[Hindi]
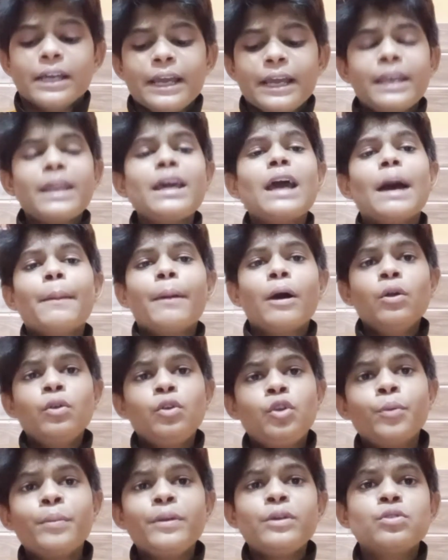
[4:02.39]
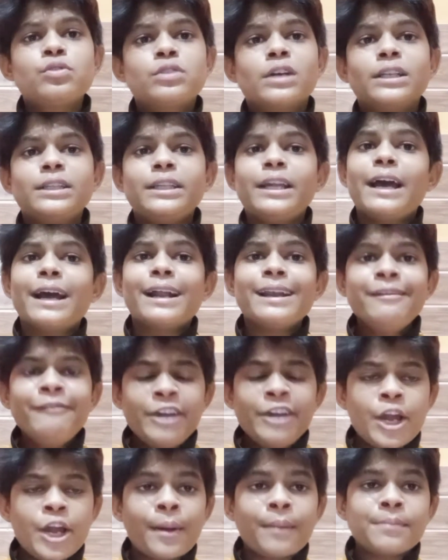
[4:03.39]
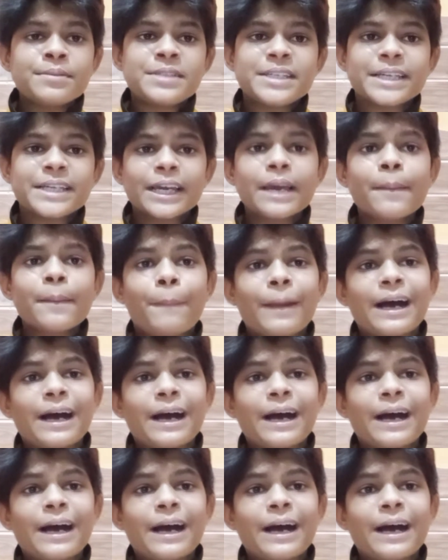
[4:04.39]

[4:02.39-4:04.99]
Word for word: इन्हें अबाउट टू में यूज करते हैं अगली वीडियो में हम सीखेंगे